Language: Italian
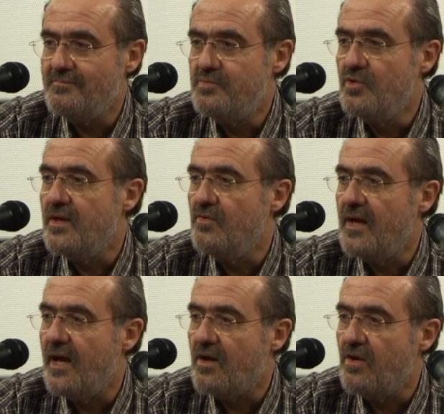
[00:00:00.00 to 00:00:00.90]
più che
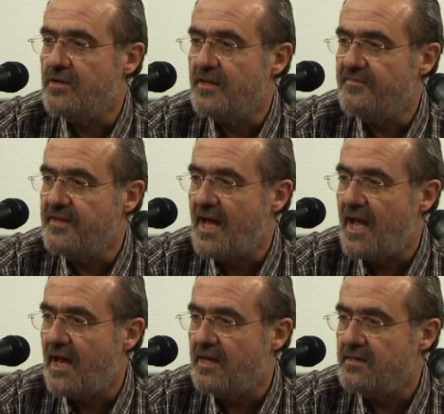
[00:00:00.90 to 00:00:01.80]
una raccolta
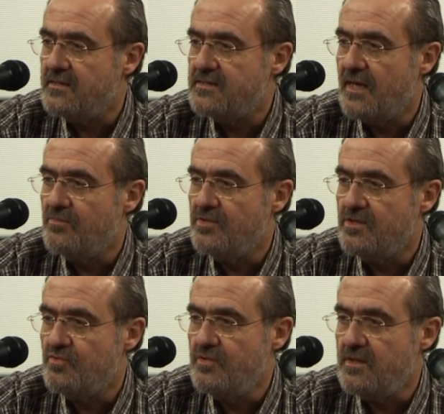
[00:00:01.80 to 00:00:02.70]
finale diciamo,
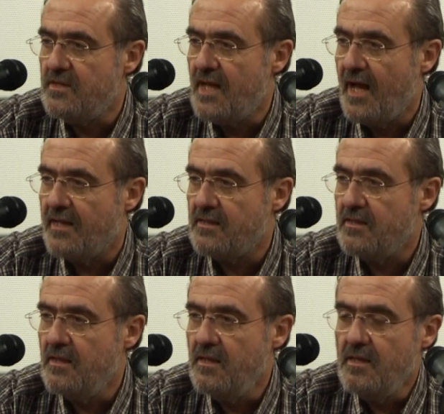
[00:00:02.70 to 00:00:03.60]
di tutti i dati,